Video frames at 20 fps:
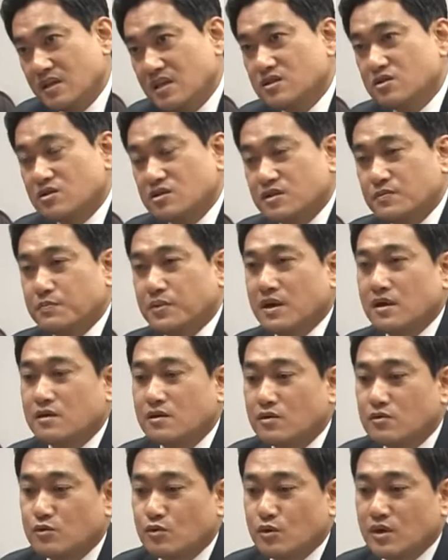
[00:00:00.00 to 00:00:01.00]
이천십팔
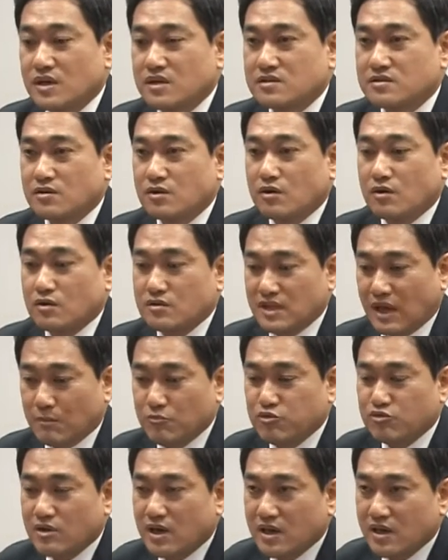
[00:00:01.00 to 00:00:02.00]
년도에서
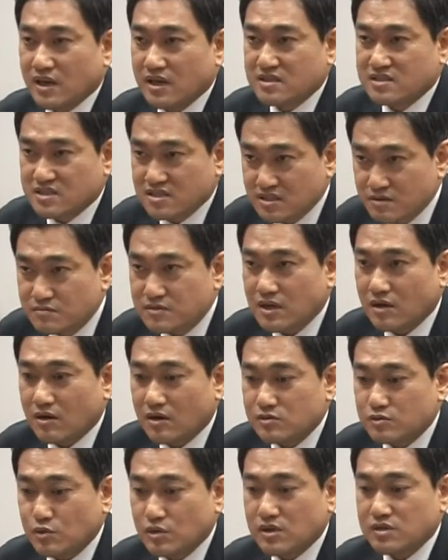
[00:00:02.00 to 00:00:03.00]
남북관계의 지금
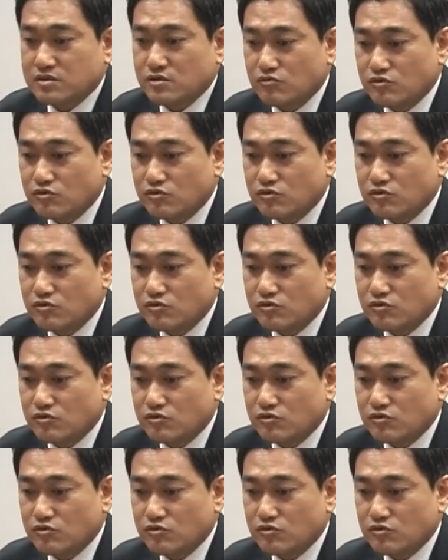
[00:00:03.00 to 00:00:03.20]
상황 속에서